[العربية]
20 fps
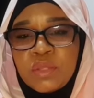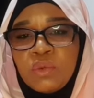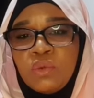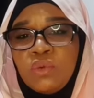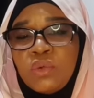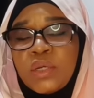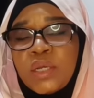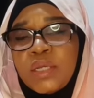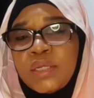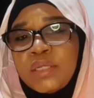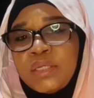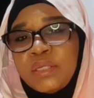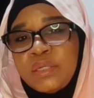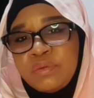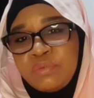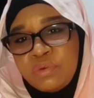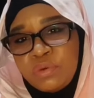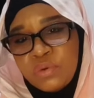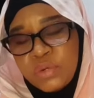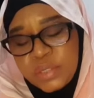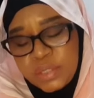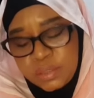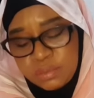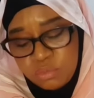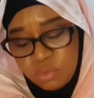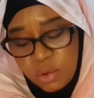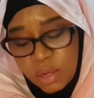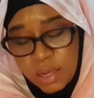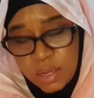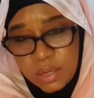وكان يعرف وقت
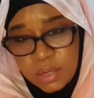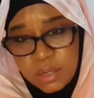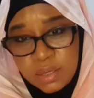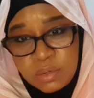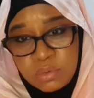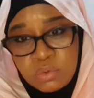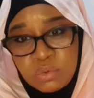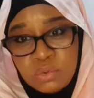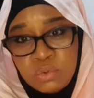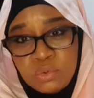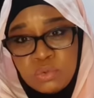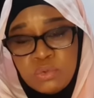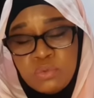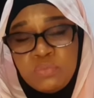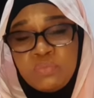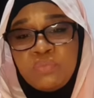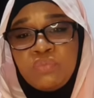مؤخر كله